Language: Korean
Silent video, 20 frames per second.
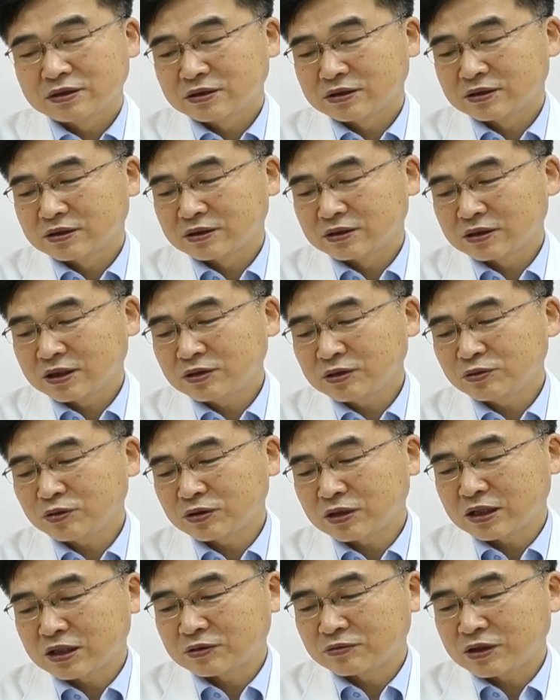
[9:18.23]
어,
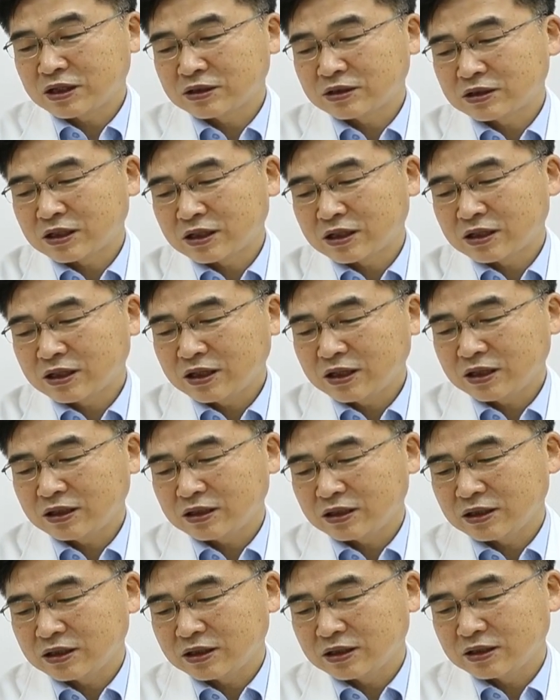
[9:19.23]
생존한 환자의
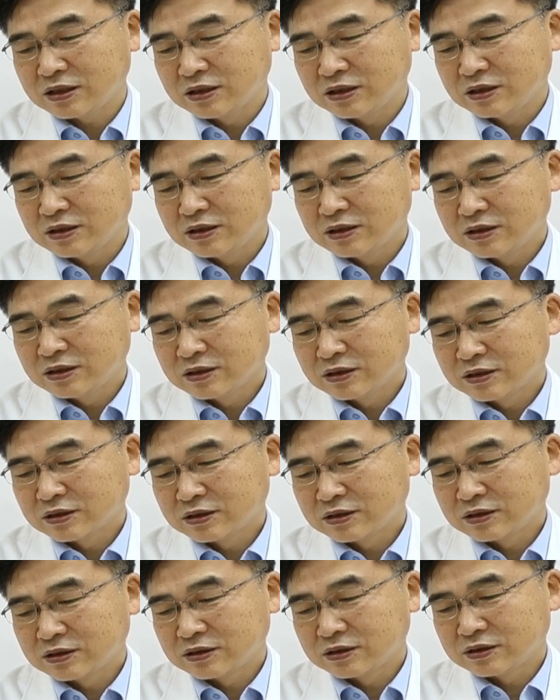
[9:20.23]
이,
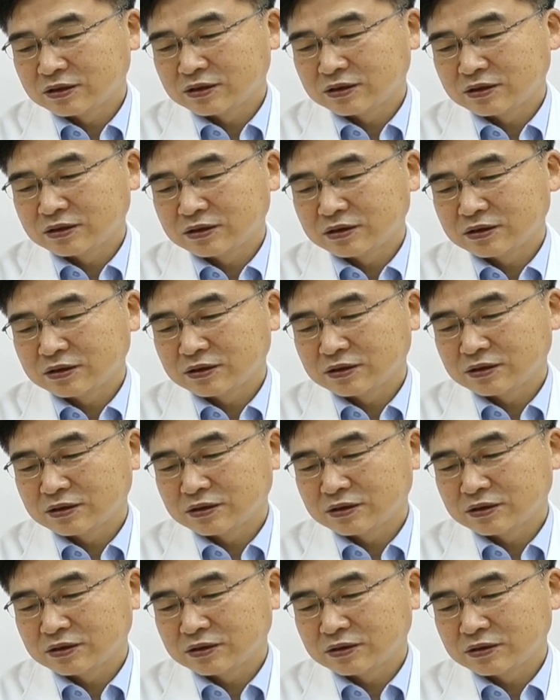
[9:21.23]
그,
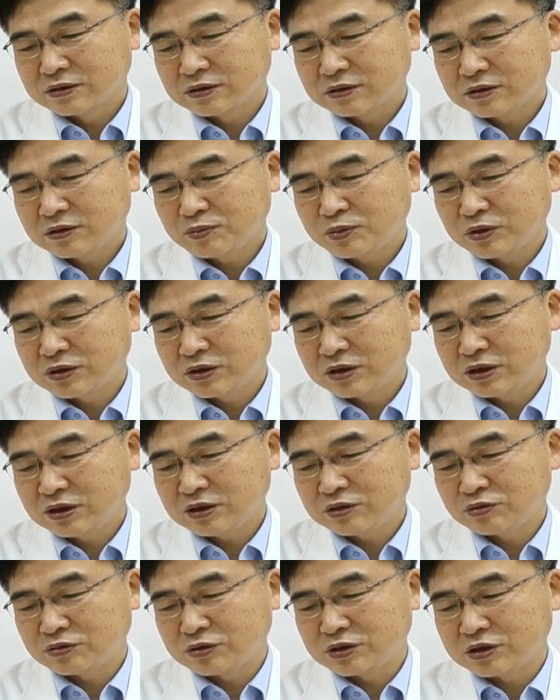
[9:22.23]
트로포닌 T
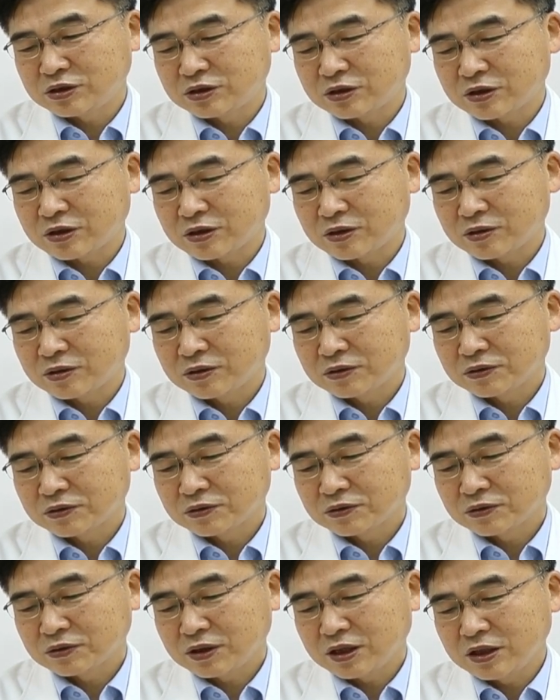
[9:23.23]
수치죠.
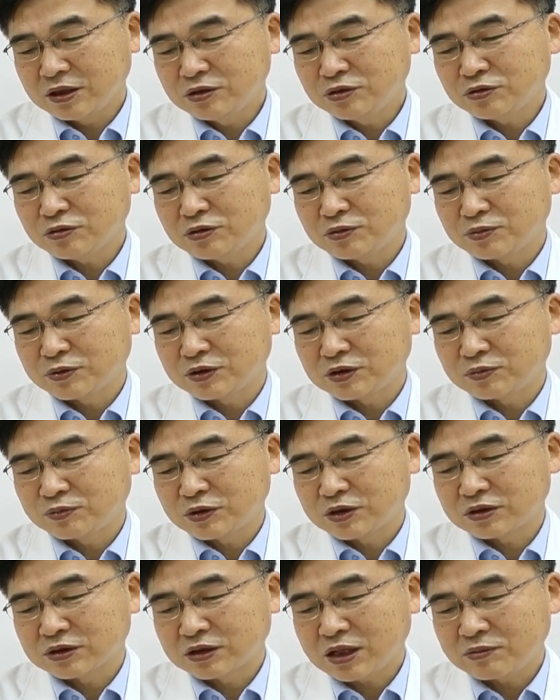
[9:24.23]
그 왼쪽을
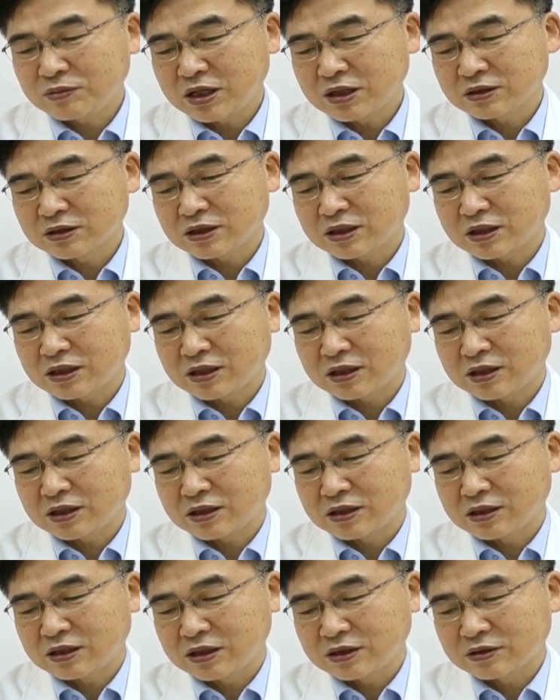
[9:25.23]
보시면
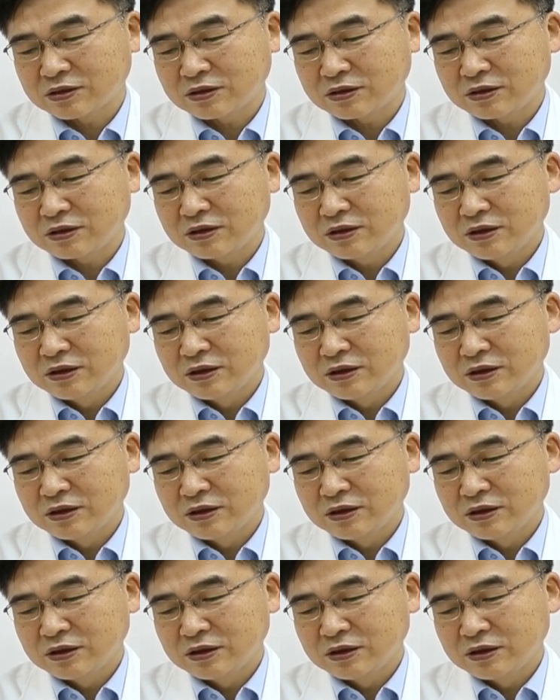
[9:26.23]
사망자에서